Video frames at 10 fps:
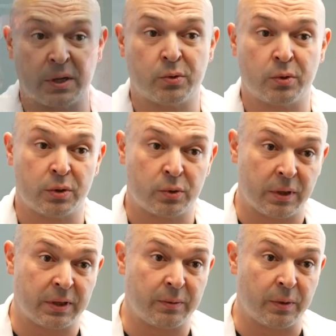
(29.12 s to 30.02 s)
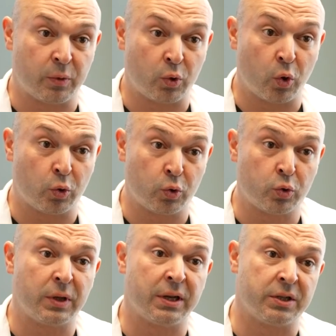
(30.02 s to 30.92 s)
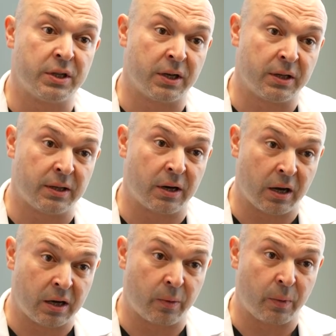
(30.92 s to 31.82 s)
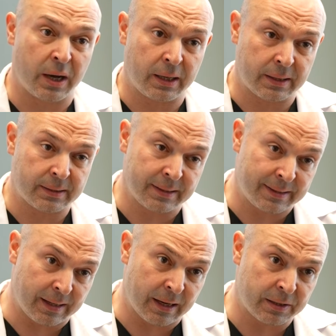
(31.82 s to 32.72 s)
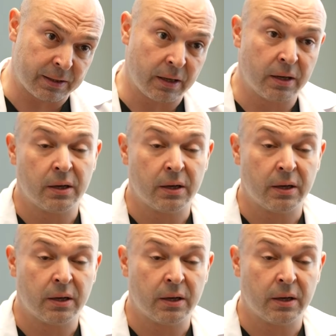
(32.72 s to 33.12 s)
biraz önce söylediğim gibi dördüncü dereceye kadar akraba iseler